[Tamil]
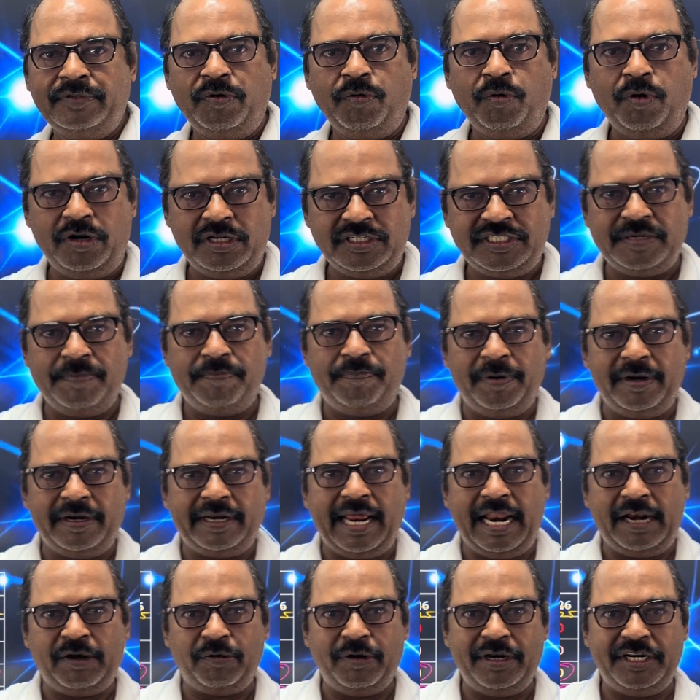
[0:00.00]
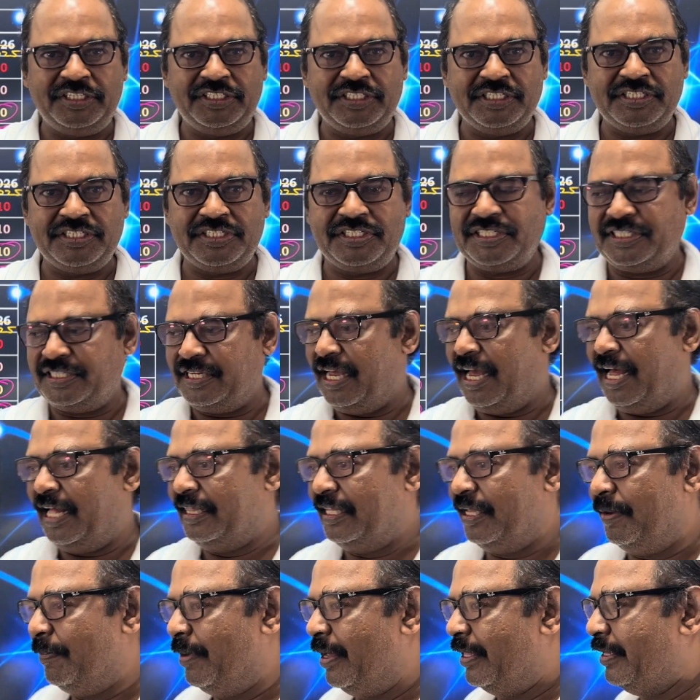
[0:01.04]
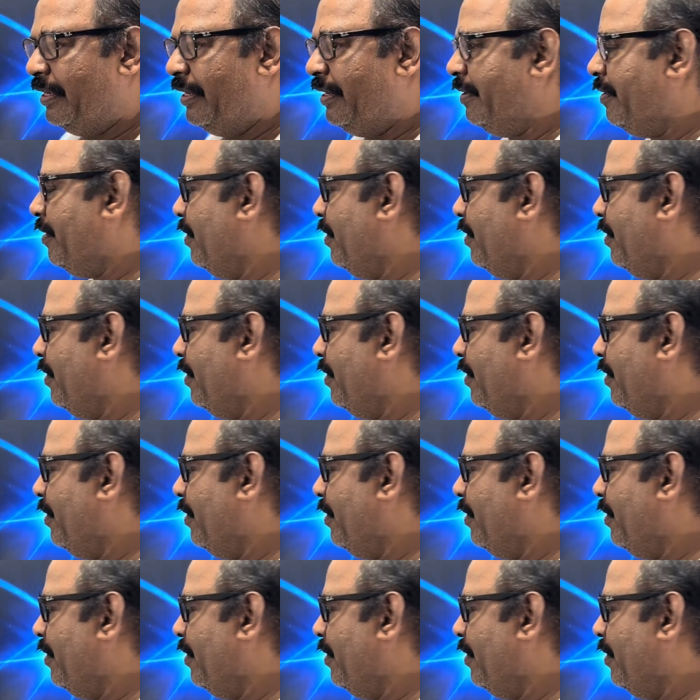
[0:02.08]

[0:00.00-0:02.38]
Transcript: ஒரு சிம்பிள் கால்குலேஷன்ஸ் அந்த மாதிரி